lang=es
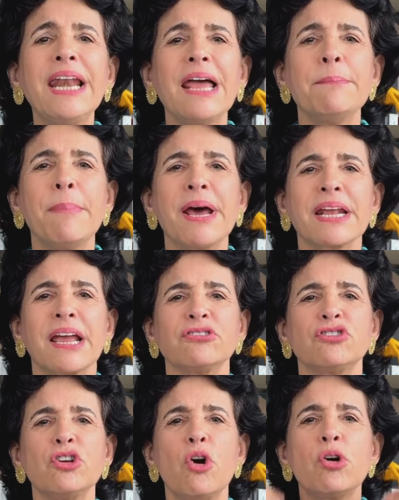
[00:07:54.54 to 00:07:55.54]
la
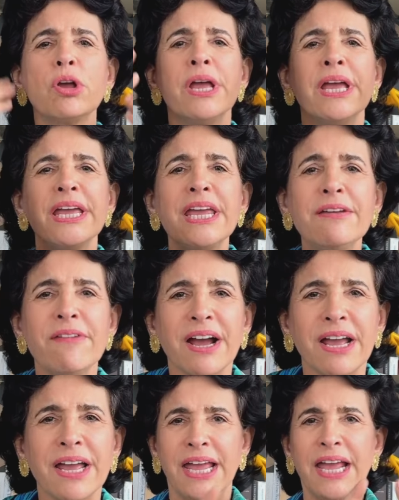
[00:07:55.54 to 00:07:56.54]
embarcación,
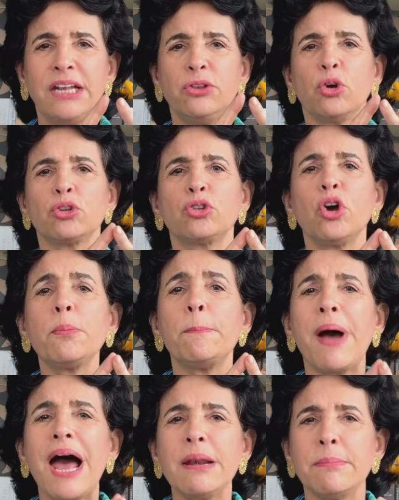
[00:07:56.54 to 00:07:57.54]
iban el doctor
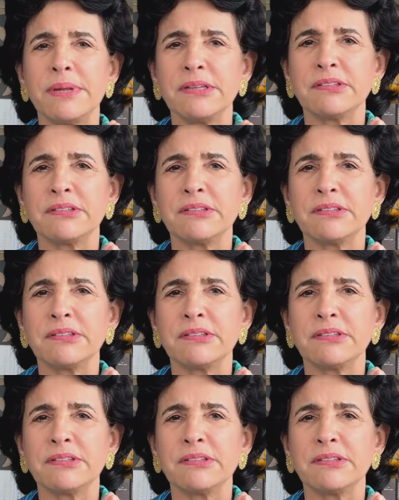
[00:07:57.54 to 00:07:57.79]
Balmis,